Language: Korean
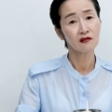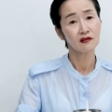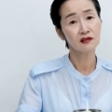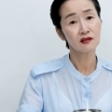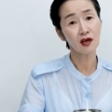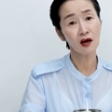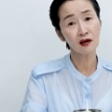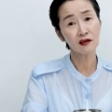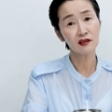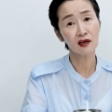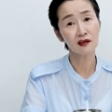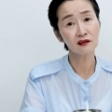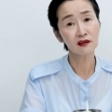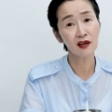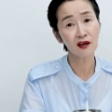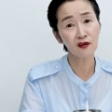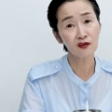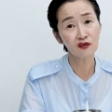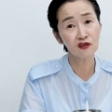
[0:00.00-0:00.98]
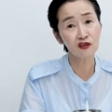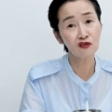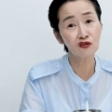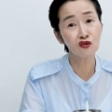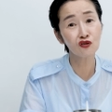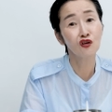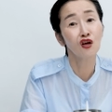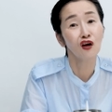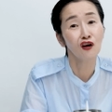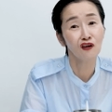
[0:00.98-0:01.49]
이상하지 않나요? 그
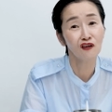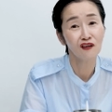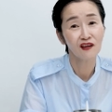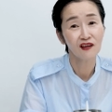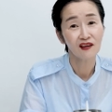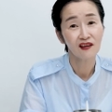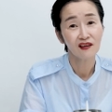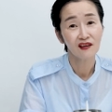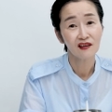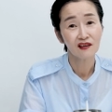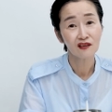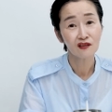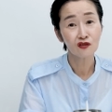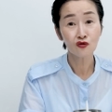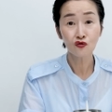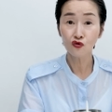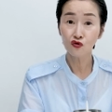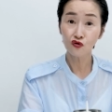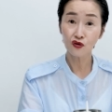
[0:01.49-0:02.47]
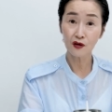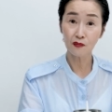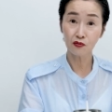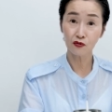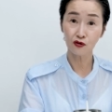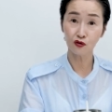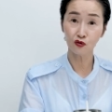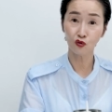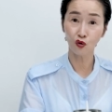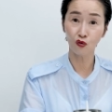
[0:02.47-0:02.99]
근육, 근육이
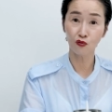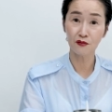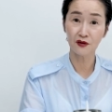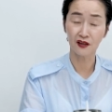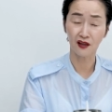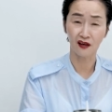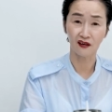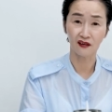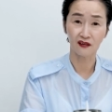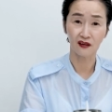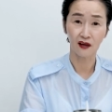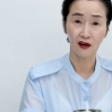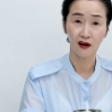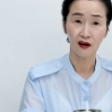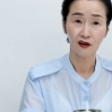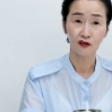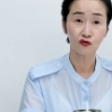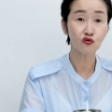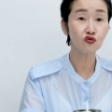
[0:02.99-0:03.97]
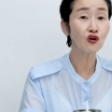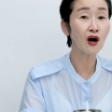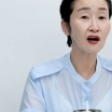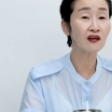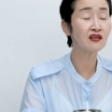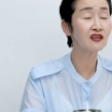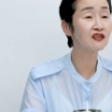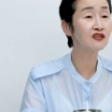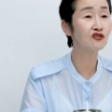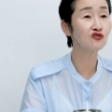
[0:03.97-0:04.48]
무슨 도움이 되는데. 누가
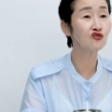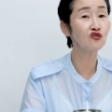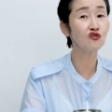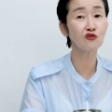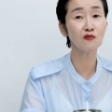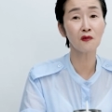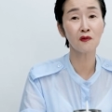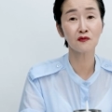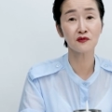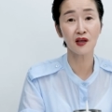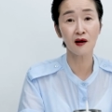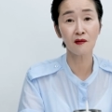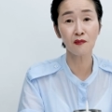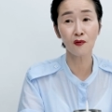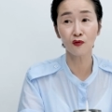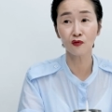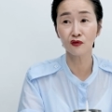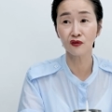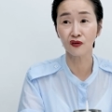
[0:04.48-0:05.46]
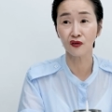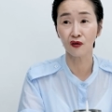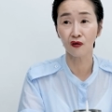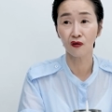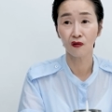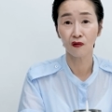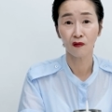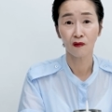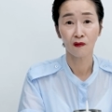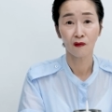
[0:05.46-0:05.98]
그 근육을 보면서 행복을 느껴?
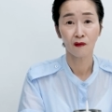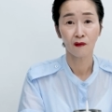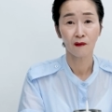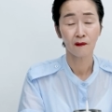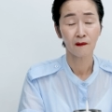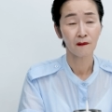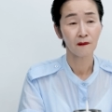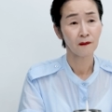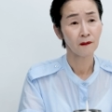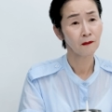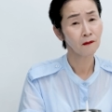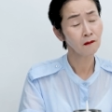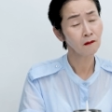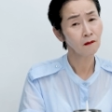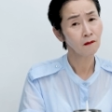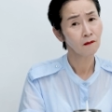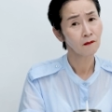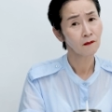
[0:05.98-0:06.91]
응?